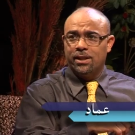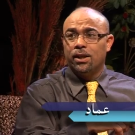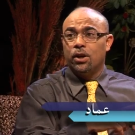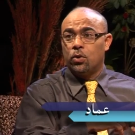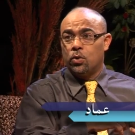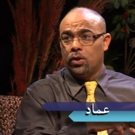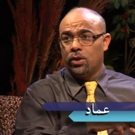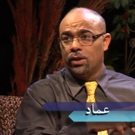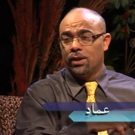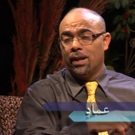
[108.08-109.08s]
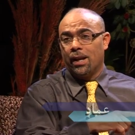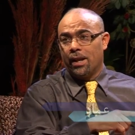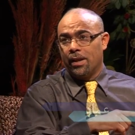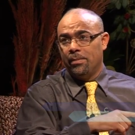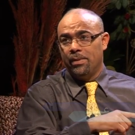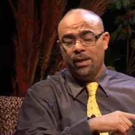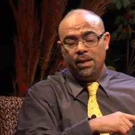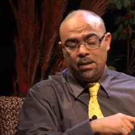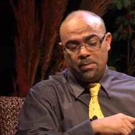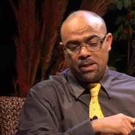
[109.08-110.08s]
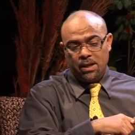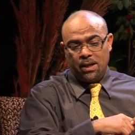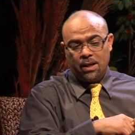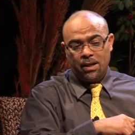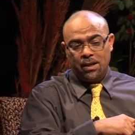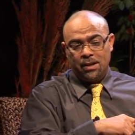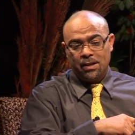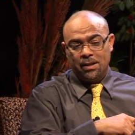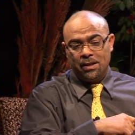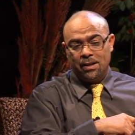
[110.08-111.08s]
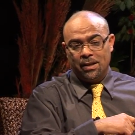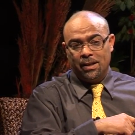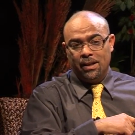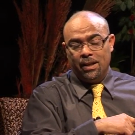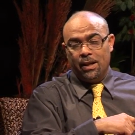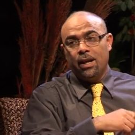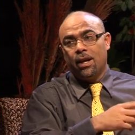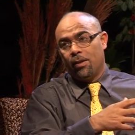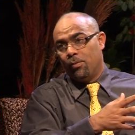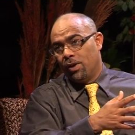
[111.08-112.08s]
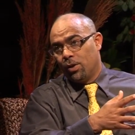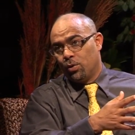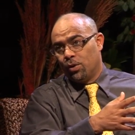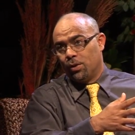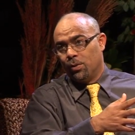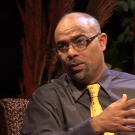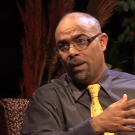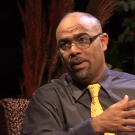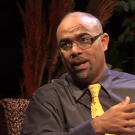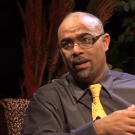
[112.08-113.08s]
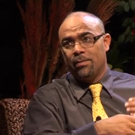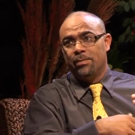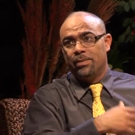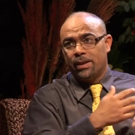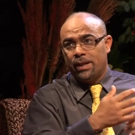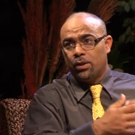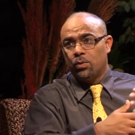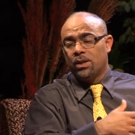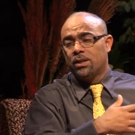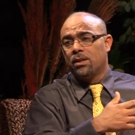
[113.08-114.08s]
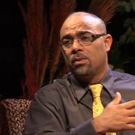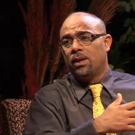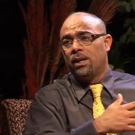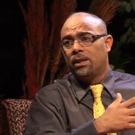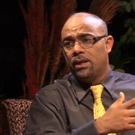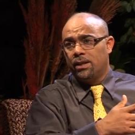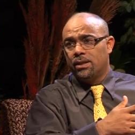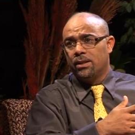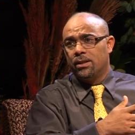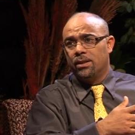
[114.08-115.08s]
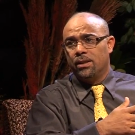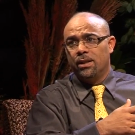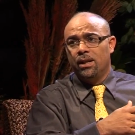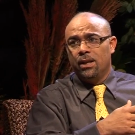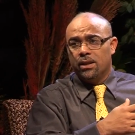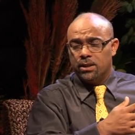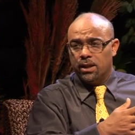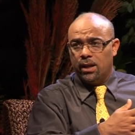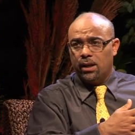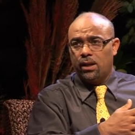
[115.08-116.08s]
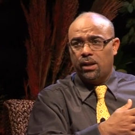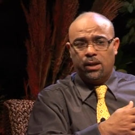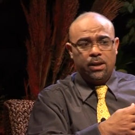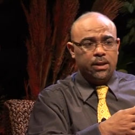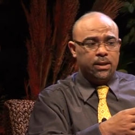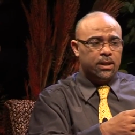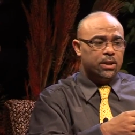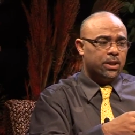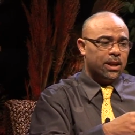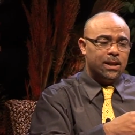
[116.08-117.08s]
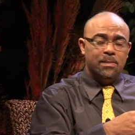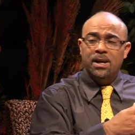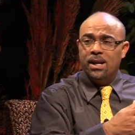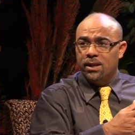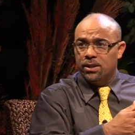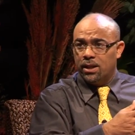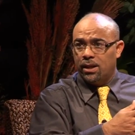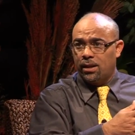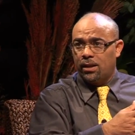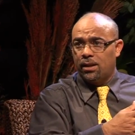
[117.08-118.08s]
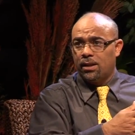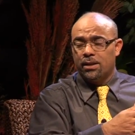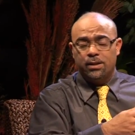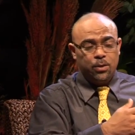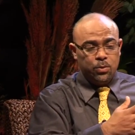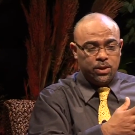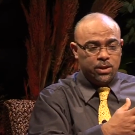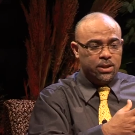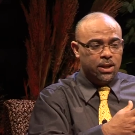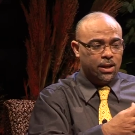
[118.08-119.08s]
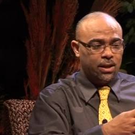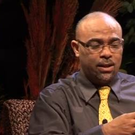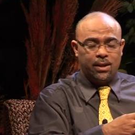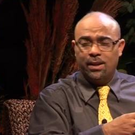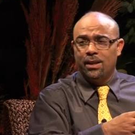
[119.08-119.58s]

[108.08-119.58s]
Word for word: الكره الغضب المسيح قال آه، اغضب ولا تخطئوا أما الغضب كي تواصل وإلا تحسد جارك تشتهي مال جارك زوجة جارك